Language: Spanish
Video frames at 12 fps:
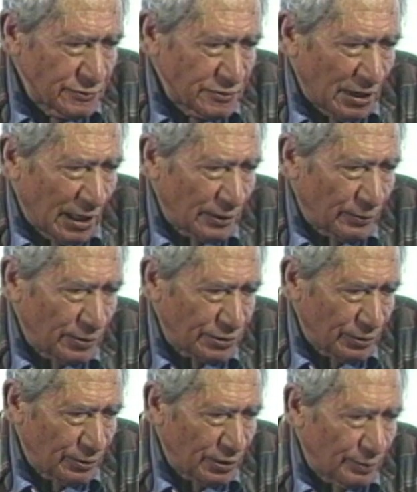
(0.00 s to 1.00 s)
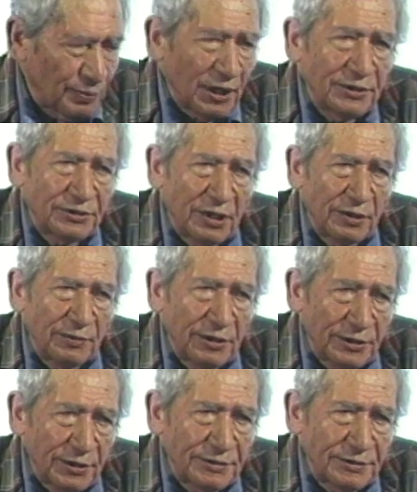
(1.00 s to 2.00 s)
La cuestión de plantas
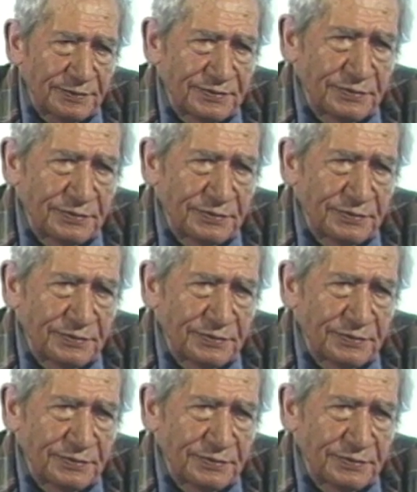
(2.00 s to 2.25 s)
alimenticias.